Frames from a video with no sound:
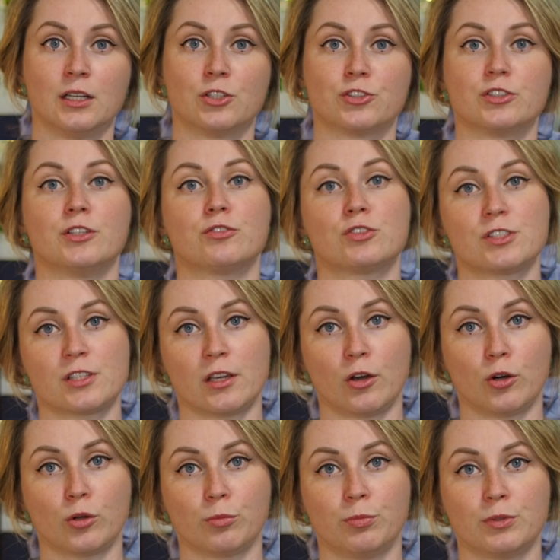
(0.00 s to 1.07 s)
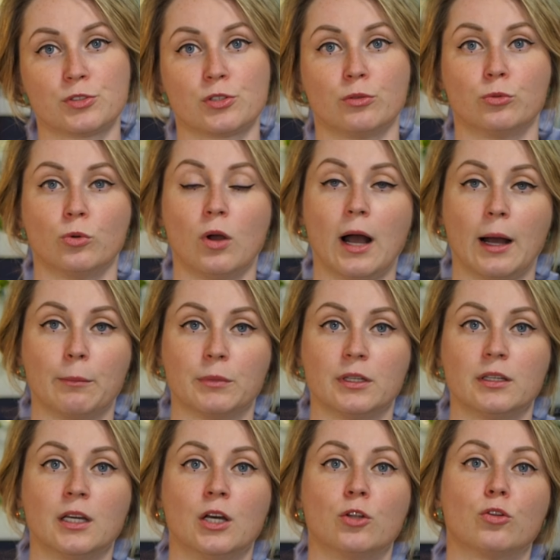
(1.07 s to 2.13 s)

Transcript: że nie wszystkie orby są duchami,